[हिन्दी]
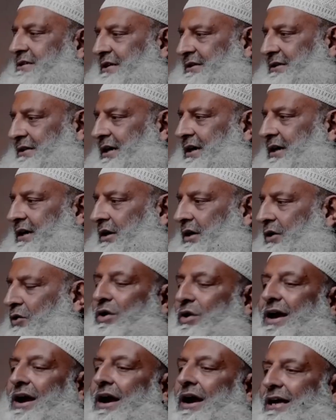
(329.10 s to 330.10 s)
जा सकता
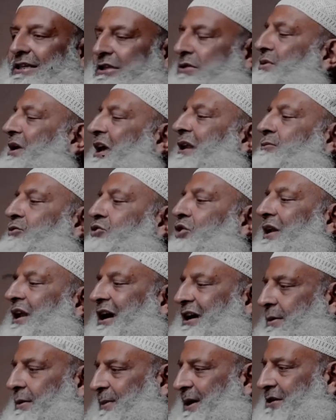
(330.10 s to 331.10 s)
गोया हतमी इल्म तो
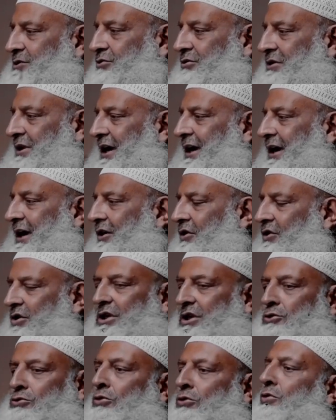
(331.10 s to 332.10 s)
अल्लाह के पास होता है और
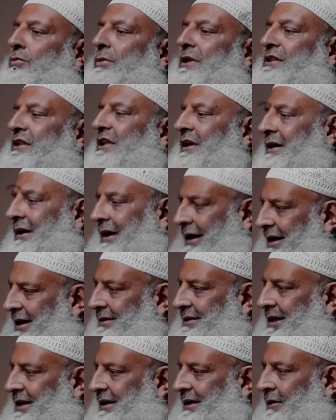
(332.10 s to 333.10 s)
ये तुकबंदी कर
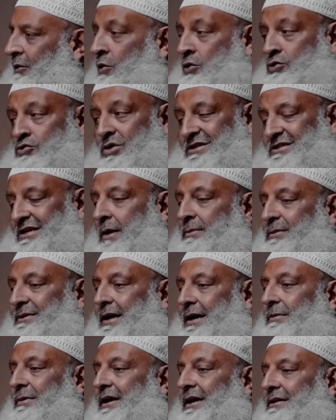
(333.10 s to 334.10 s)
लेते हैं लोग जो हिसाब
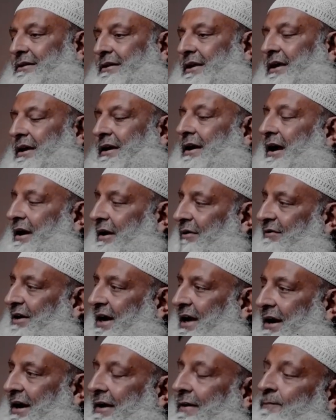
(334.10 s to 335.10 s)
किताब लगाते हैं काहिन
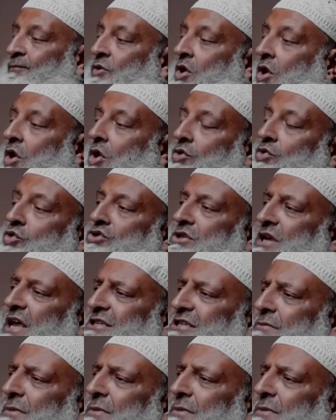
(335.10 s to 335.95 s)
वगैरह तो उसने